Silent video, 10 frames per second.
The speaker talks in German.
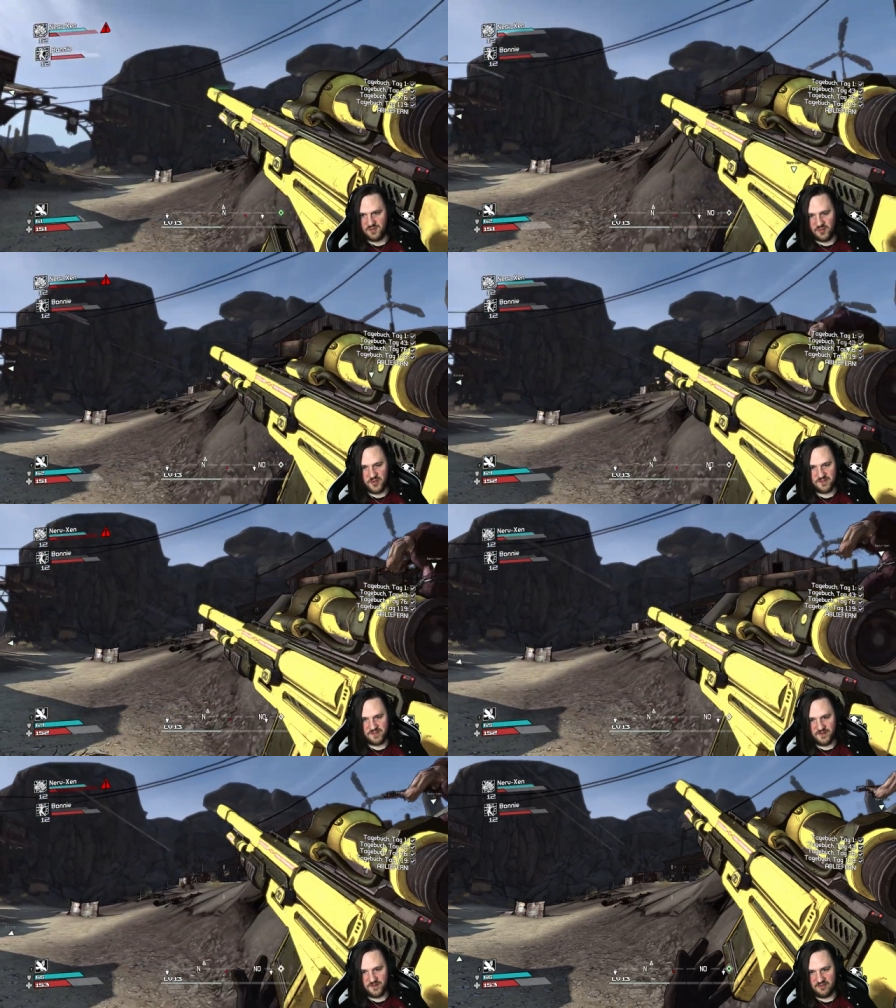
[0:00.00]
noch
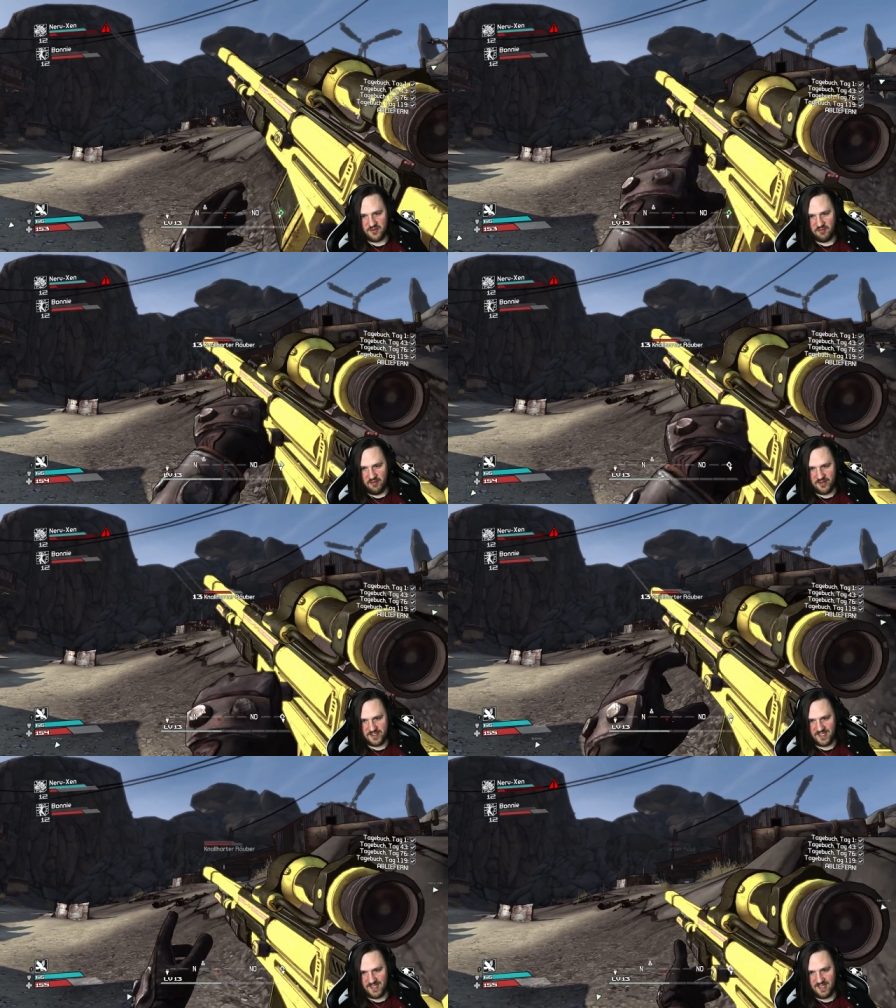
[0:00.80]
Munition davon, wenn wir
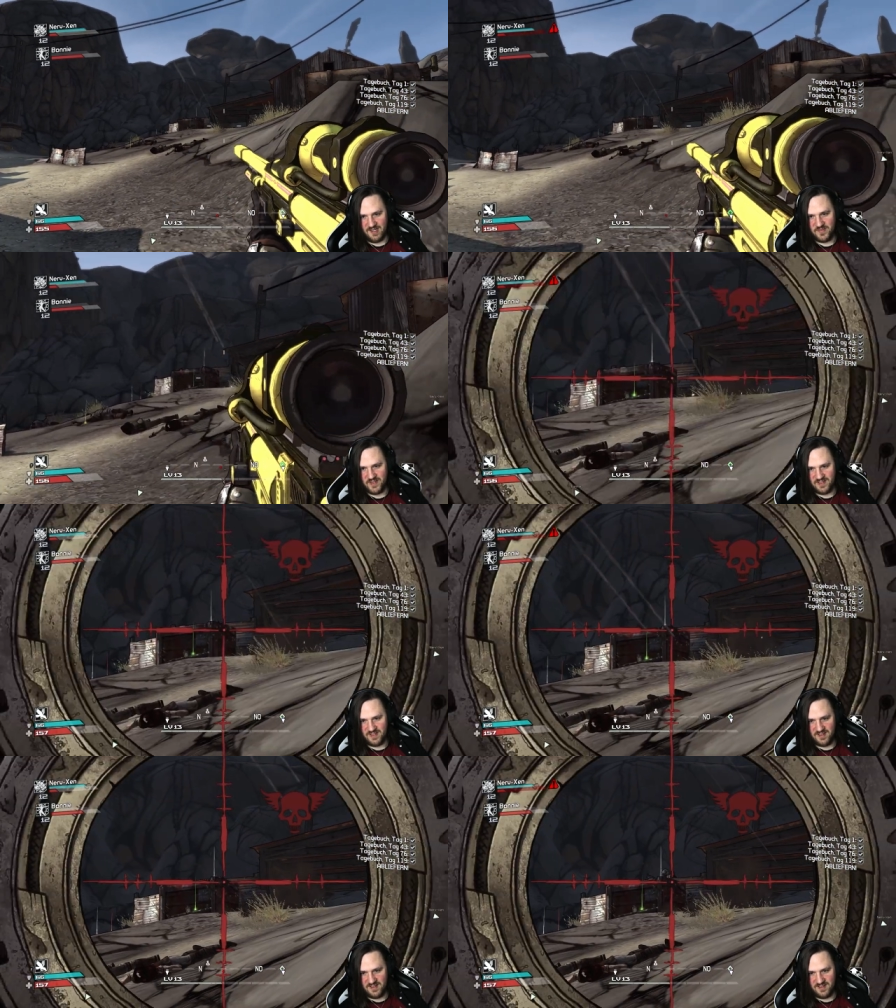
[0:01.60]
das alle haben.
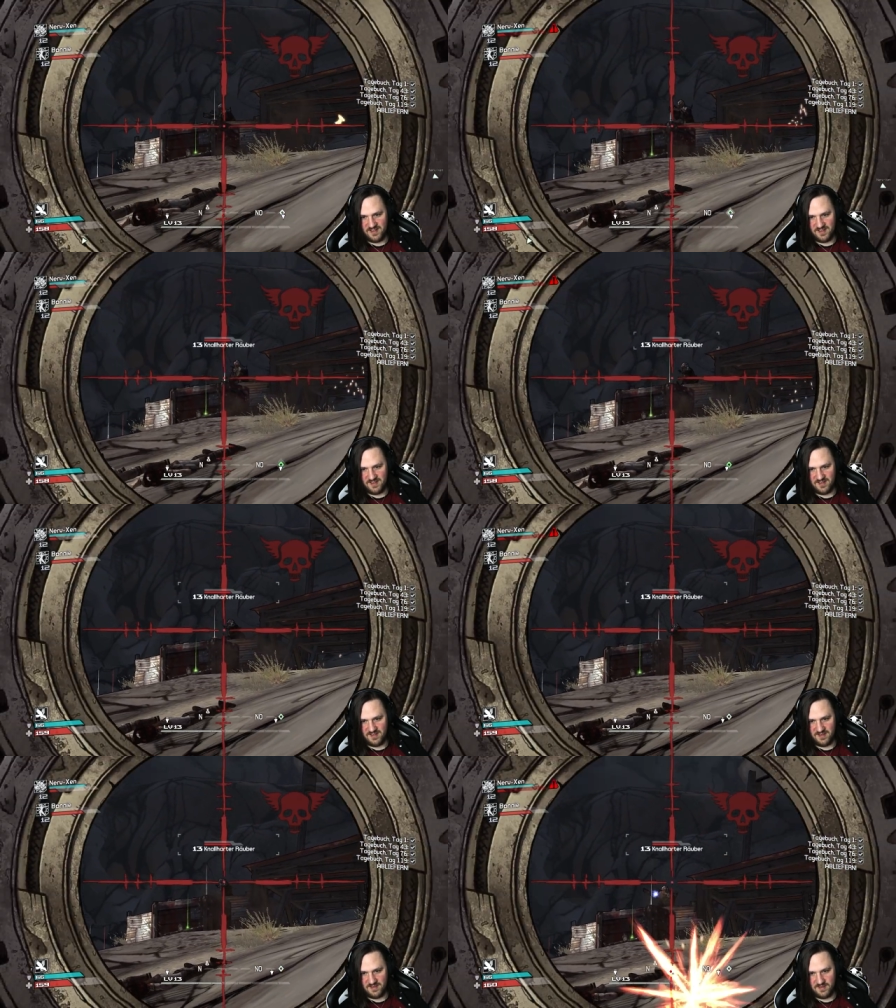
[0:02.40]
Echt?